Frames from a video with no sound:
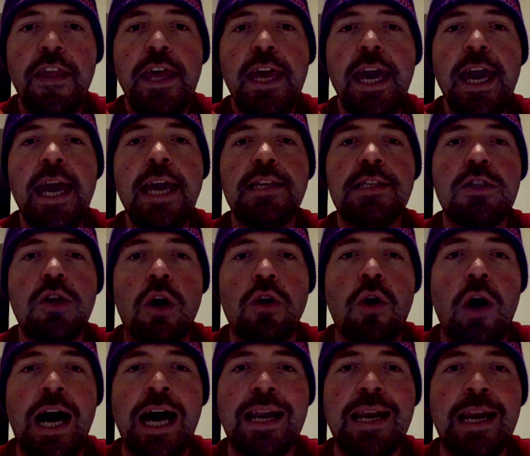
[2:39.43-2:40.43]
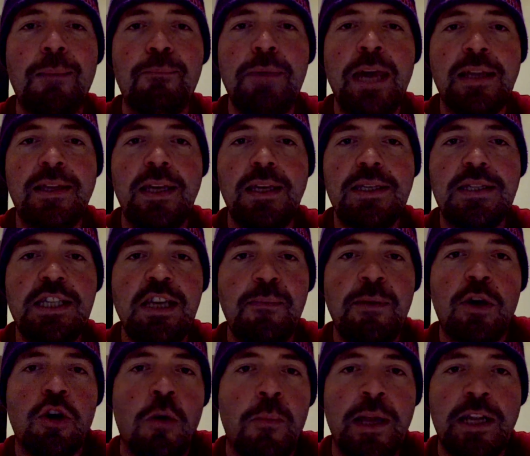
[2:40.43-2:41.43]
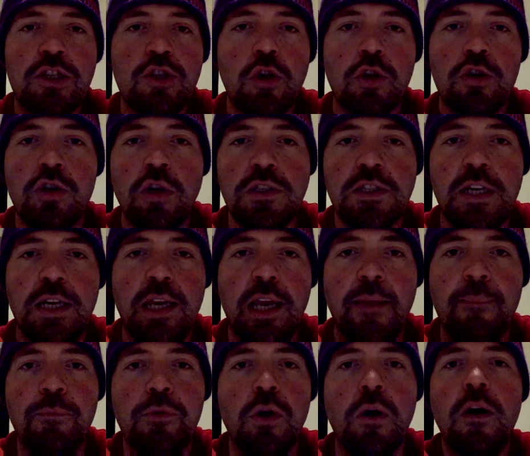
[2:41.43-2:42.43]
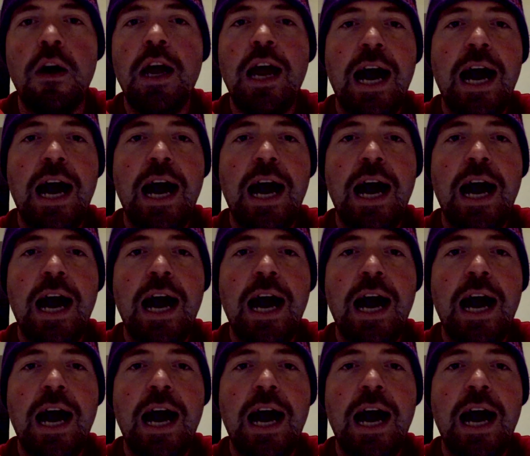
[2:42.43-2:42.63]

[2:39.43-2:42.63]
e sono arrabbiatissimi come il sottoscritto,